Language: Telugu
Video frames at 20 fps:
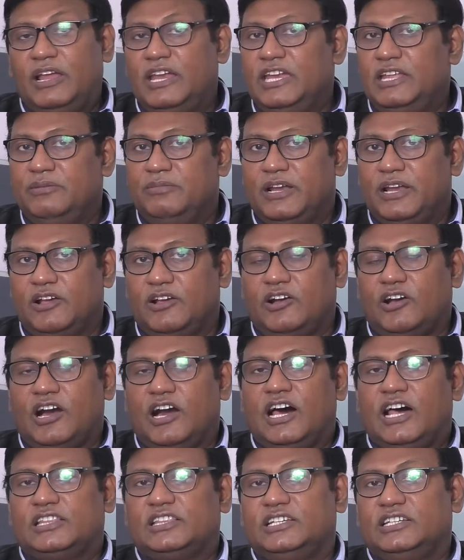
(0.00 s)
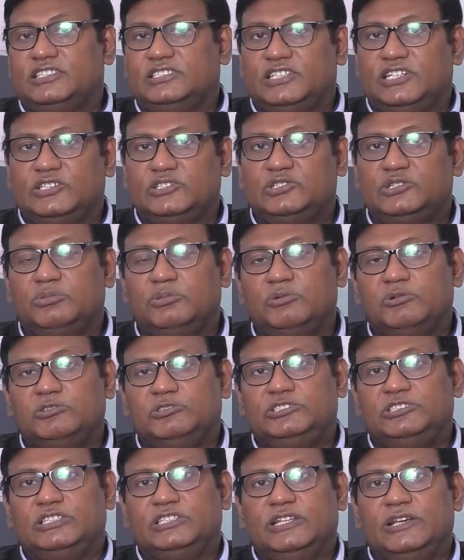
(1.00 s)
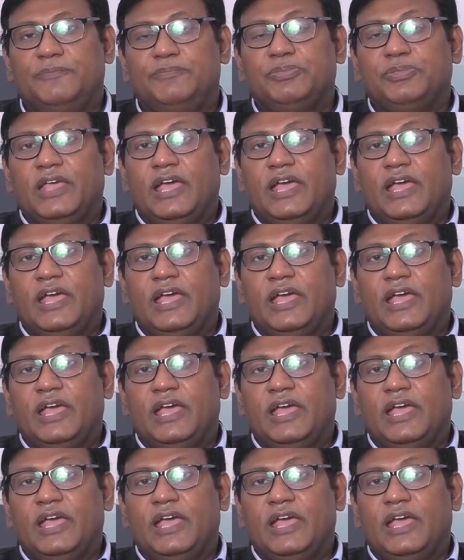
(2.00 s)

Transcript: మళ్ళీ మనకు ఒక ఆర్థిక సంక్షోభం వచ్చింది